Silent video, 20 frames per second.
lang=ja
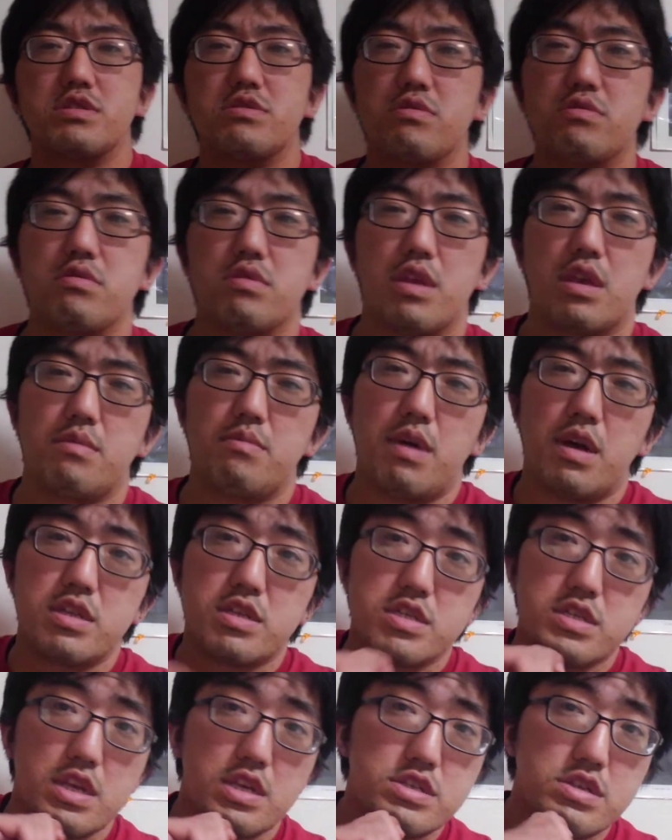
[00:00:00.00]
ちょっとね、いまい
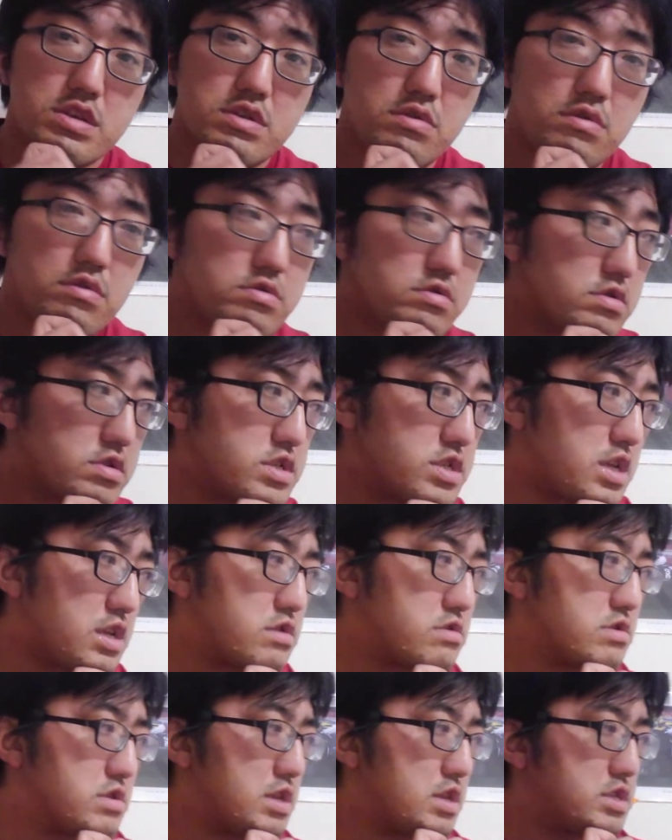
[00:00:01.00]
ち成績を落としてい
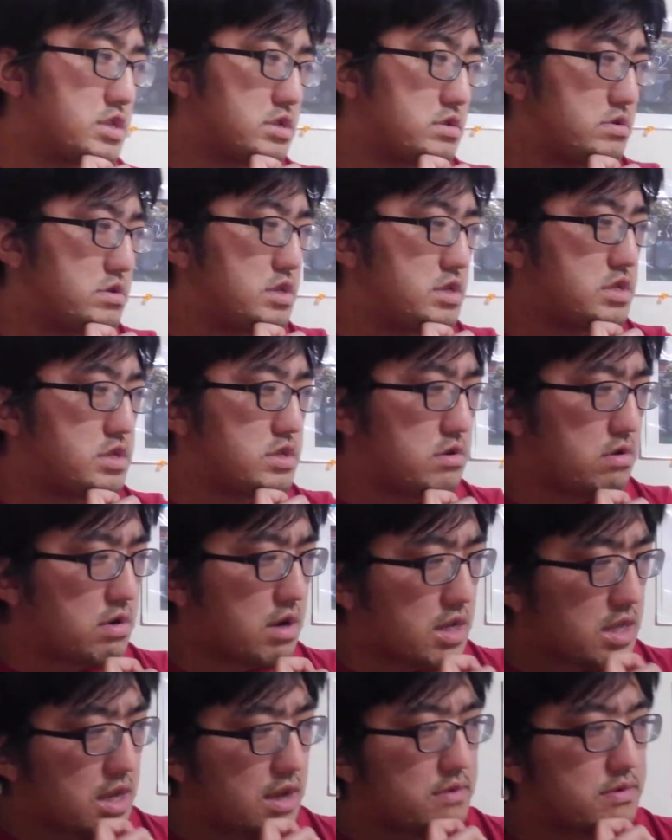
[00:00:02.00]
るんで、軸にしよう
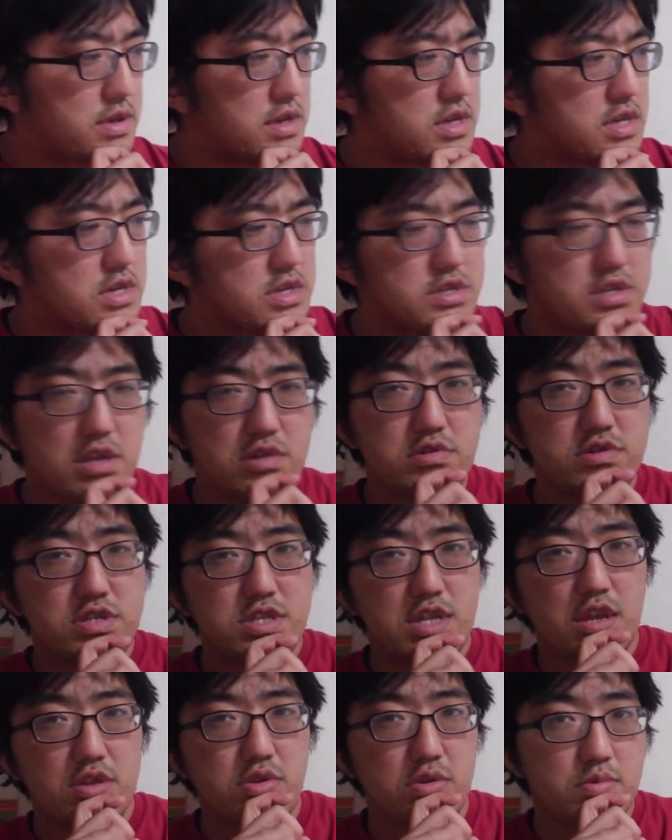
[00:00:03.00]
かな、人気してるし
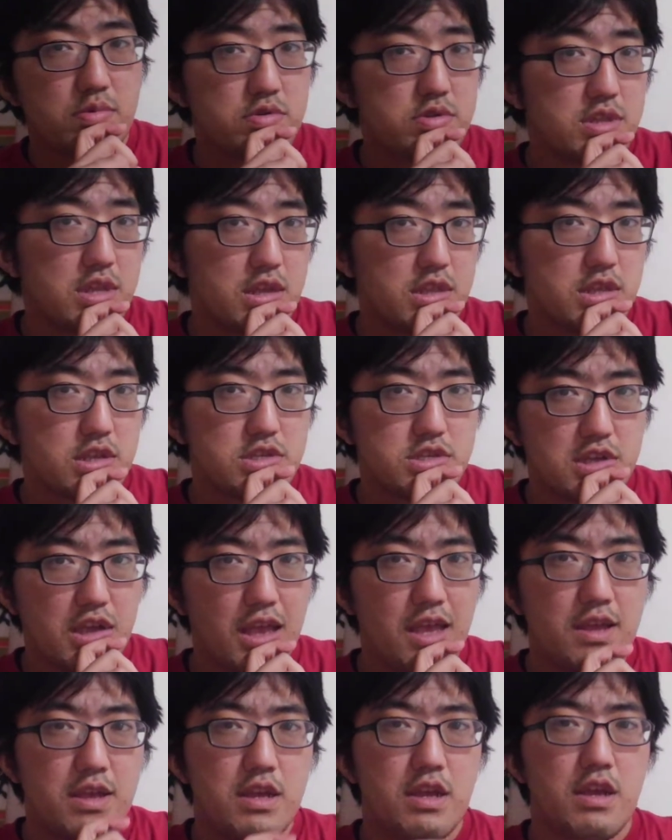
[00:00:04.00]
なと思ったんです
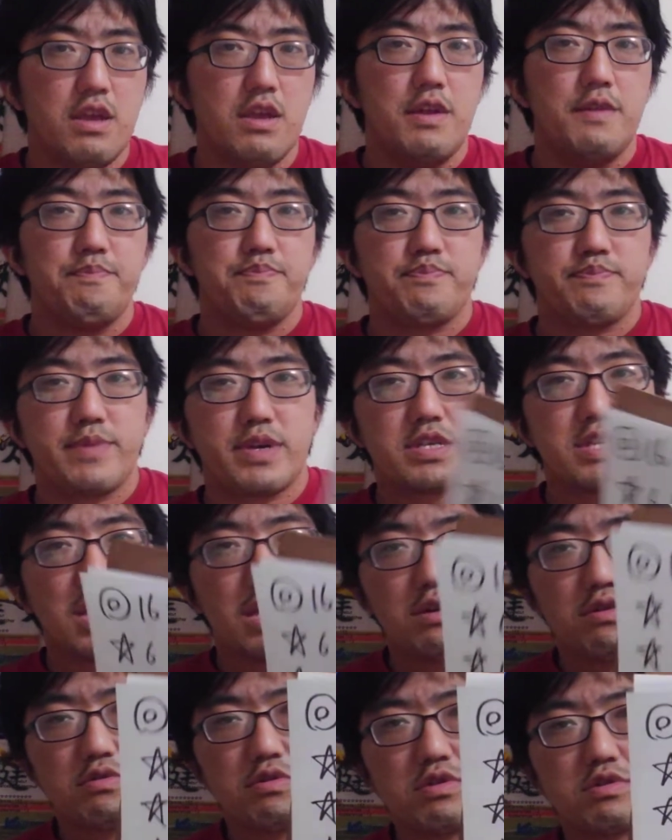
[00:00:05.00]
が、まあ、
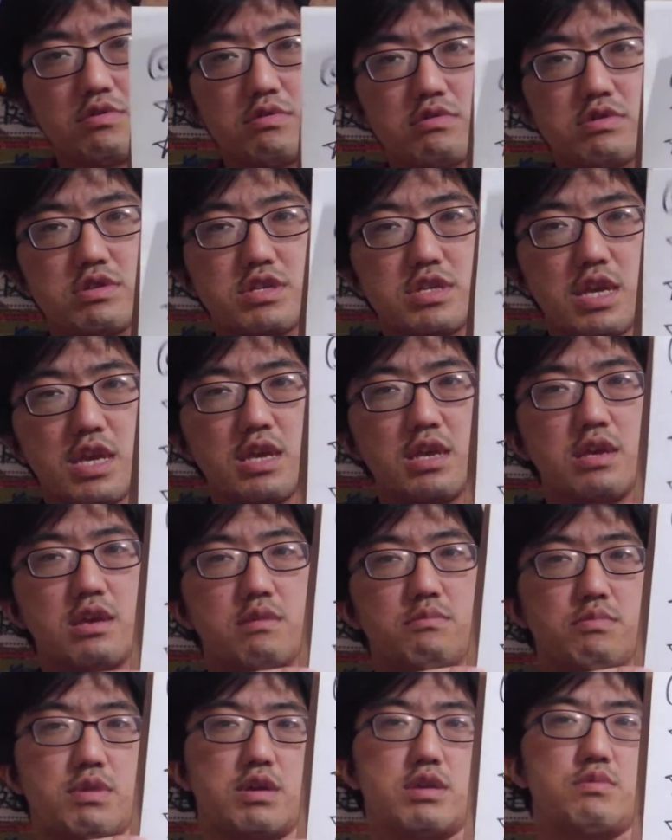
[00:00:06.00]
最後の一押しで、
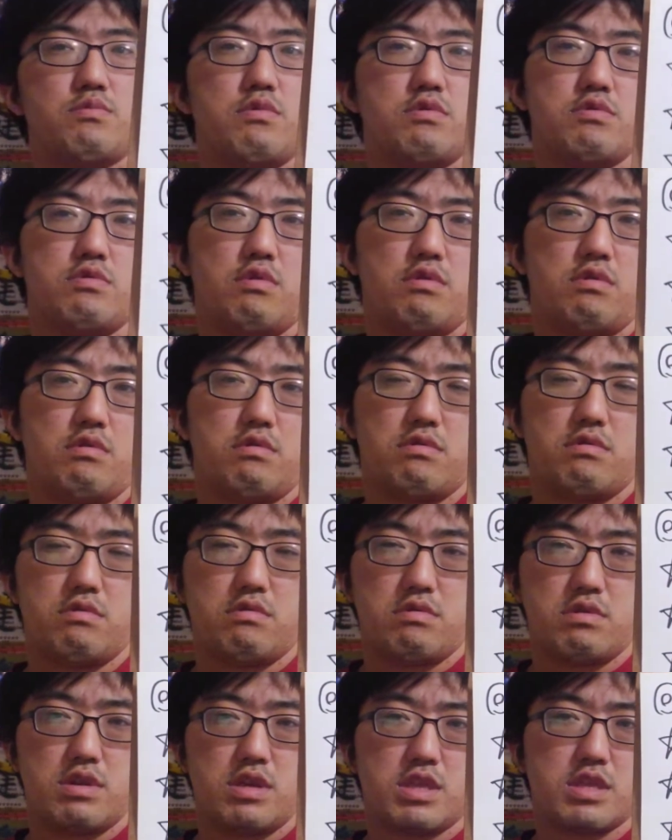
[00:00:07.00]
まあ、干物
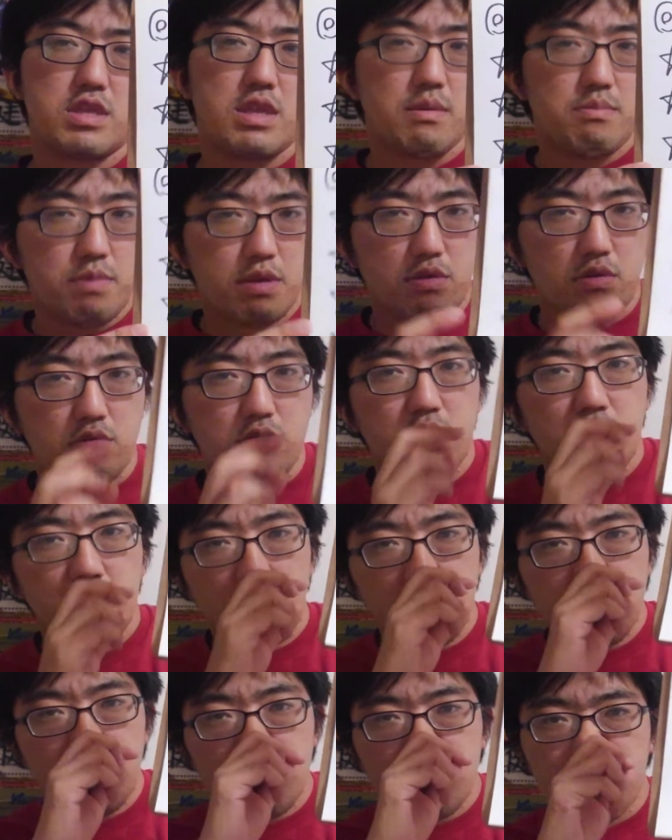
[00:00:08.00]
1点目というか
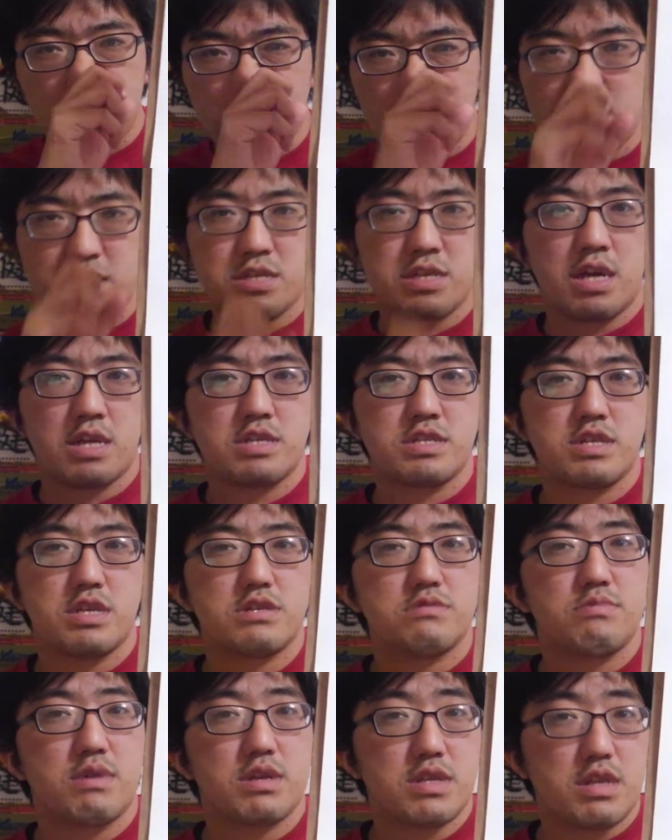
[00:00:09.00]
ね、まあ、そんな扱いにして
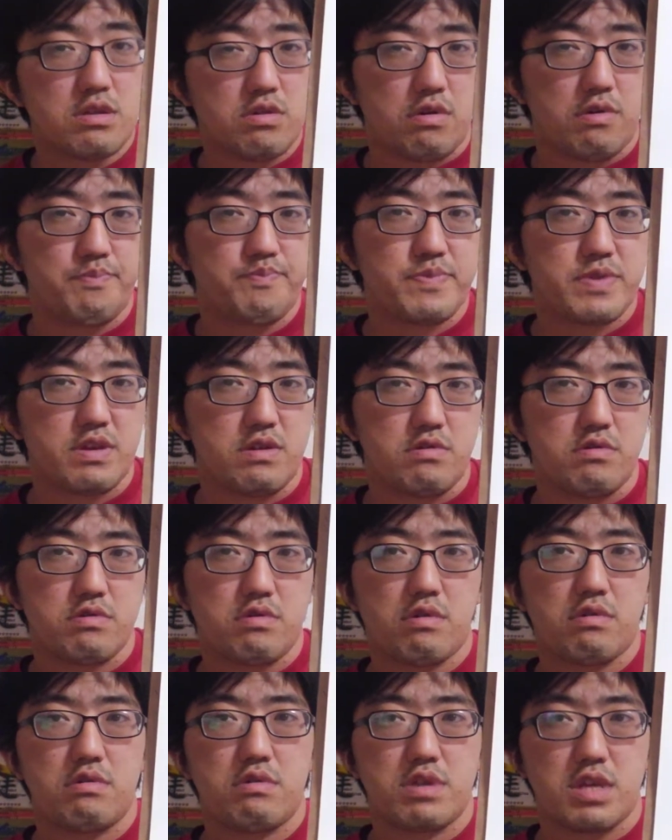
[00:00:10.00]
しまったという
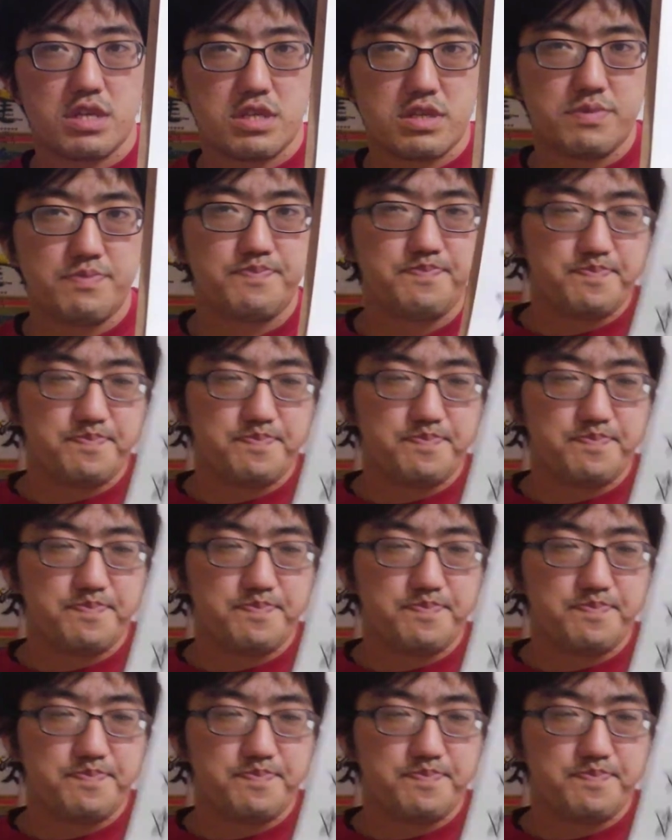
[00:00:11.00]
ところです。